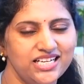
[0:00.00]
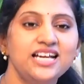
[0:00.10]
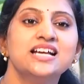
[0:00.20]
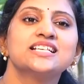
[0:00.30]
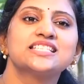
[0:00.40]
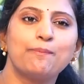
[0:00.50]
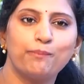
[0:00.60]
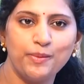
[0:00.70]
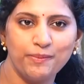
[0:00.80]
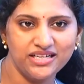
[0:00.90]
అంటే
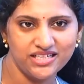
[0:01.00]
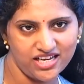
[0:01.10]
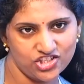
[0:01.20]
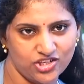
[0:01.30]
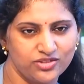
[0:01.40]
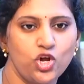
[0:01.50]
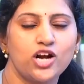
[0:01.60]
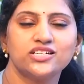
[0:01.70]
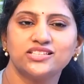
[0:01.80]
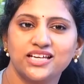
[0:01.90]
సప్లిమెంటేషన్
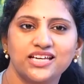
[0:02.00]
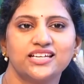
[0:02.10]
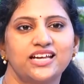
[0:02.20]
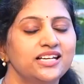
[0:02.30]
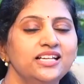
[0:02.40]
డాక్టర్ దగ్గరికి